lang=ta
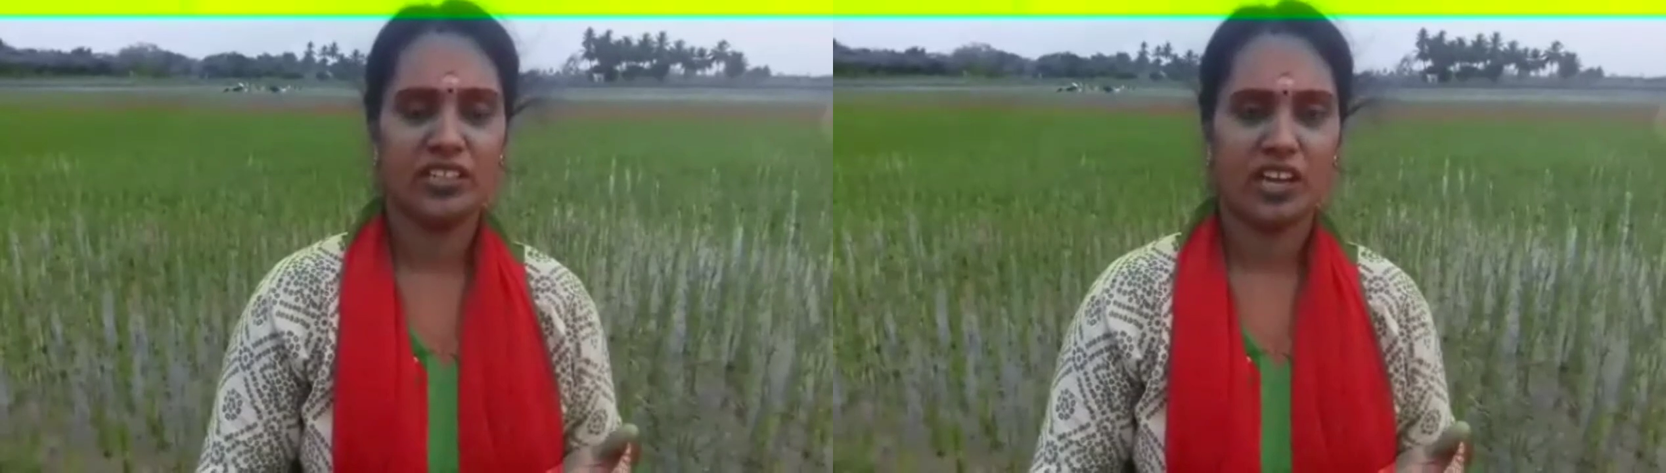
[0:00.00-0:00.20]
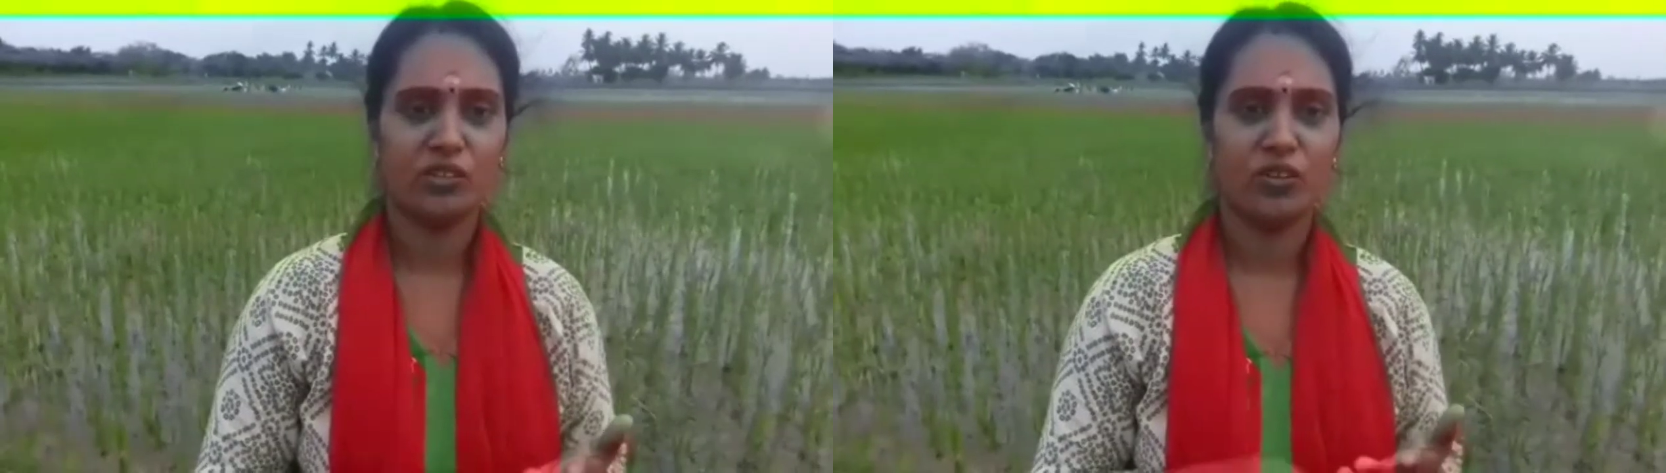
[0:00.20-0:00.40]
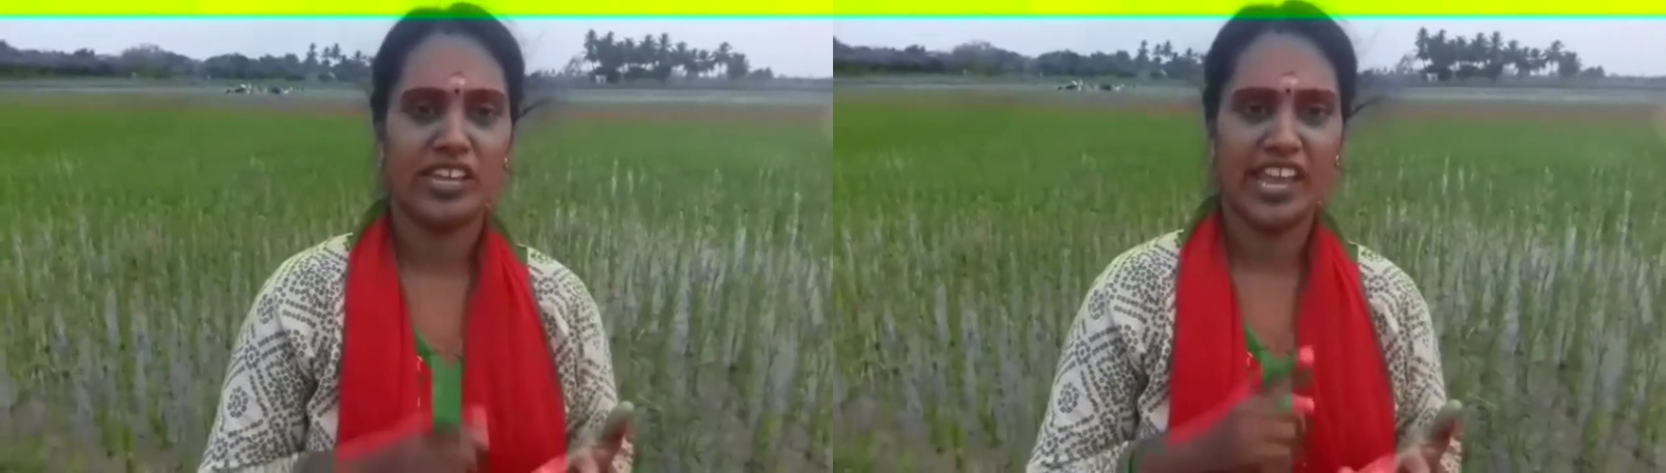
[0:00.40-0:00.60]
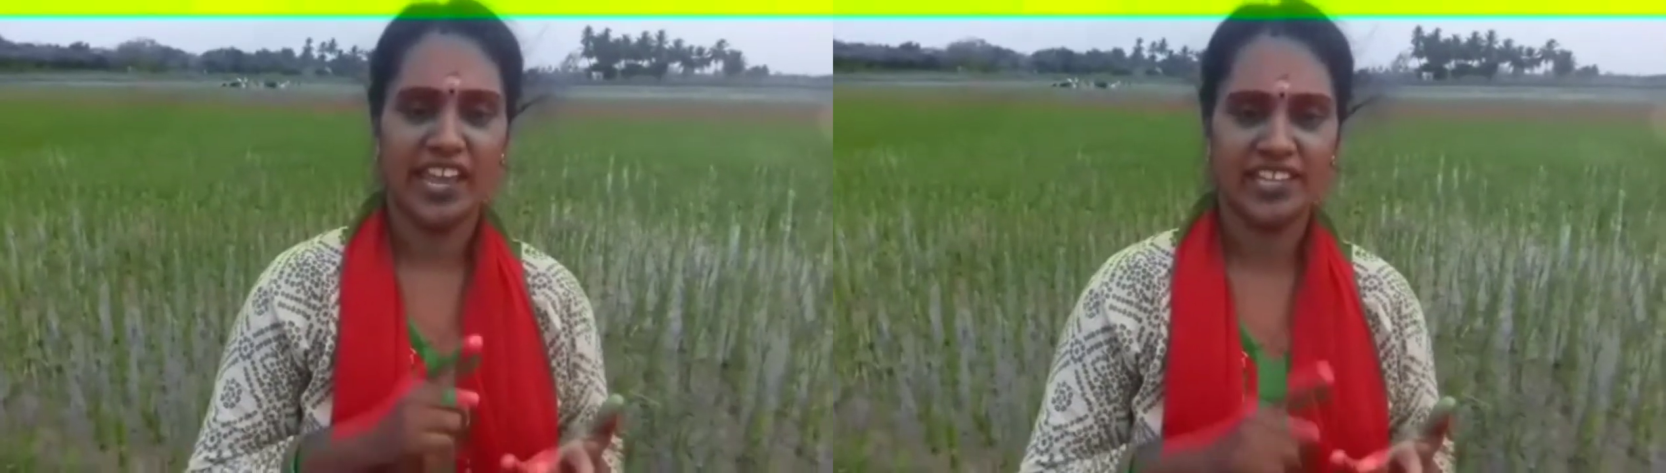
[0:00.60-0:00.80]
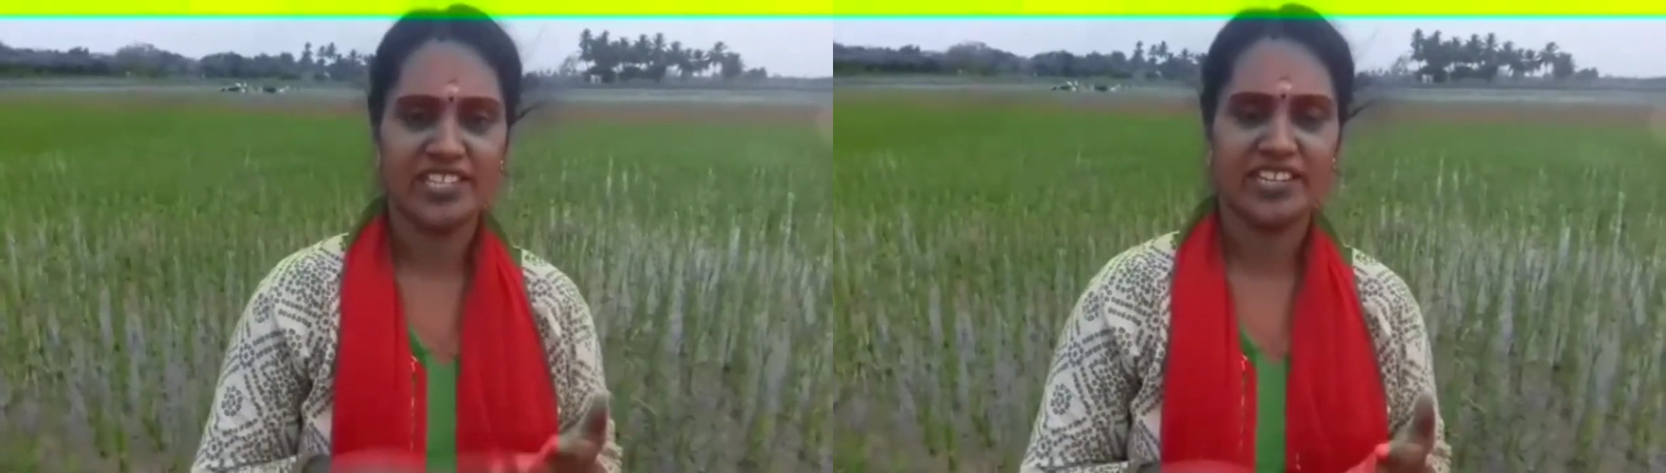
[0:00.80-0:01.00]
ரொம்ப
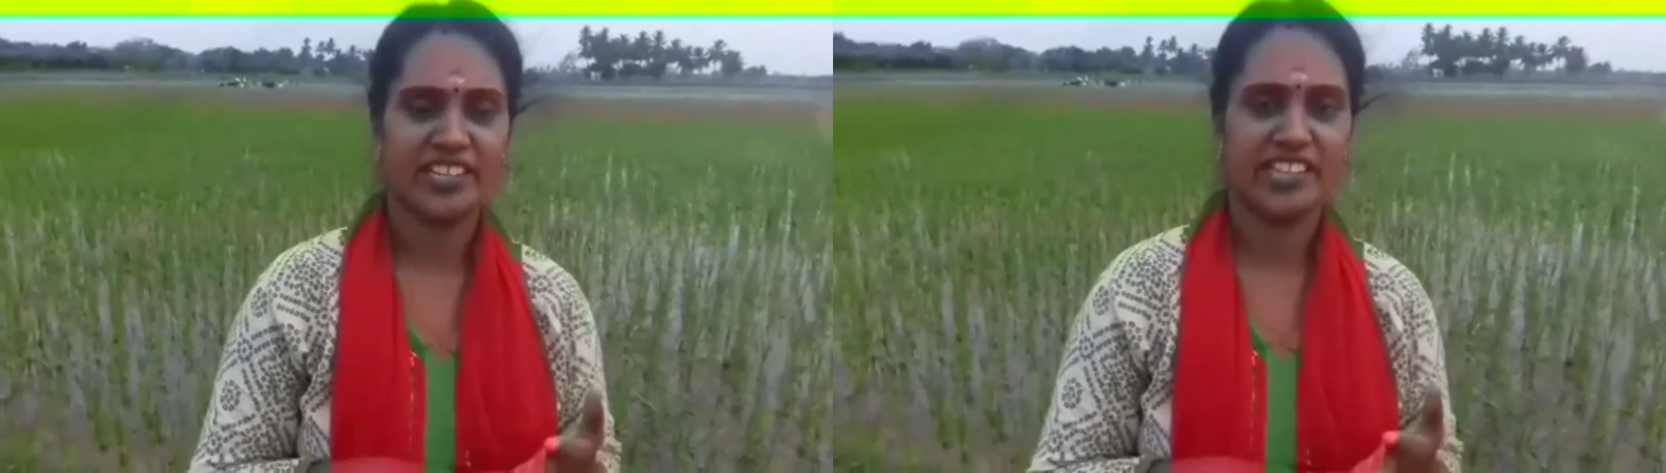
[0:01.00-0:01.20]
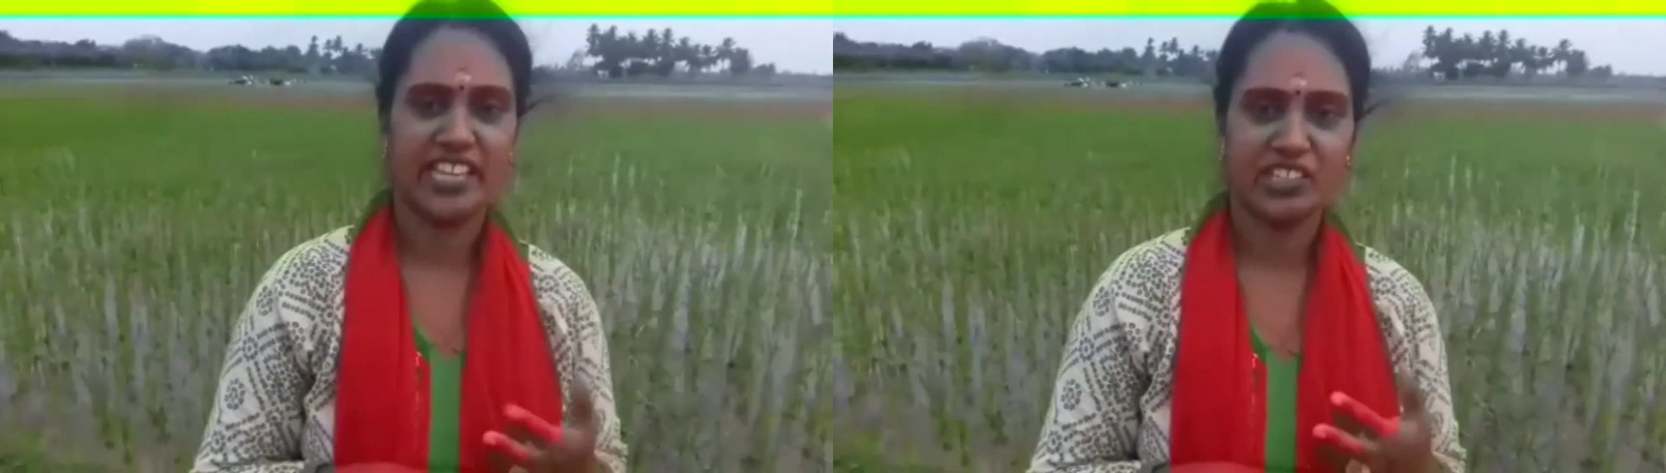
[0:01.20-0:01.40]
நான்வெஜ்ஜாகவே